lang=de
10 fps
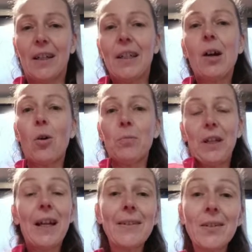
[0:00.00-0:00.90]
Ja, Hombi,
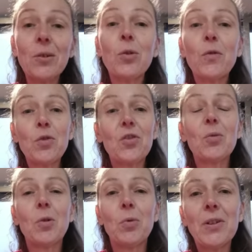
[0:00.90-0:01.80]
herzlichen Glückwunsch zum
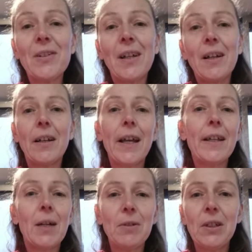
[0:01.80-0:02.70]
Geburtstag.
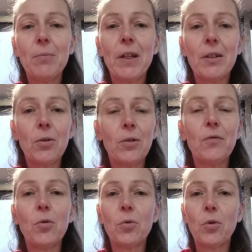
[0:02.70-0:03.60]
Leider habe ich hier in meiner neuen
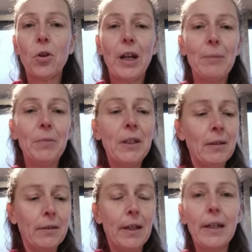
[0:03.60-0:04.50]
Wohnung noch kein
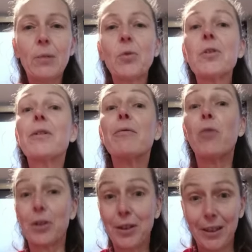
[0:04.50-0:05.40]
Bier, daher muss ich
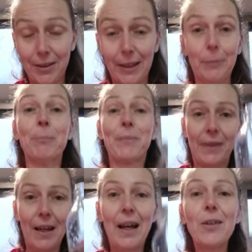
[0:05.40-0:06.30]
Wodka trinken.
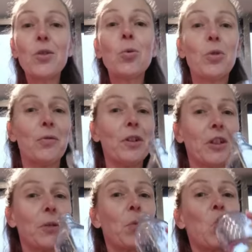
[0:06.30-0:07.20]
Alles Gute für dich.